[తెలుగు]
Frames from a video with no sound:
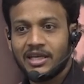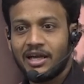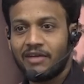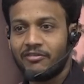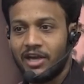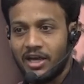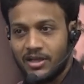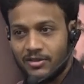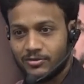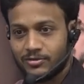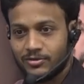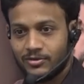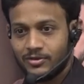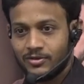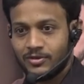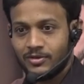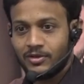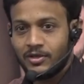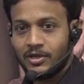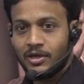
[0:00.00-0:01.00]
అవి కాదు
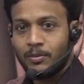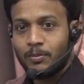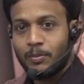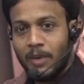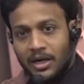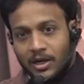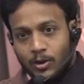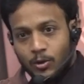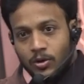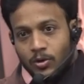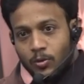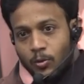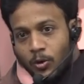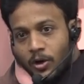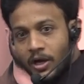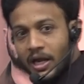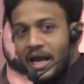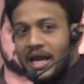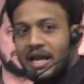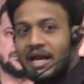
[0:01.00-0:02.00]
బట్
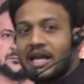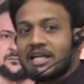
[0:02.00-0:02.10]
ఉక్రెయిన్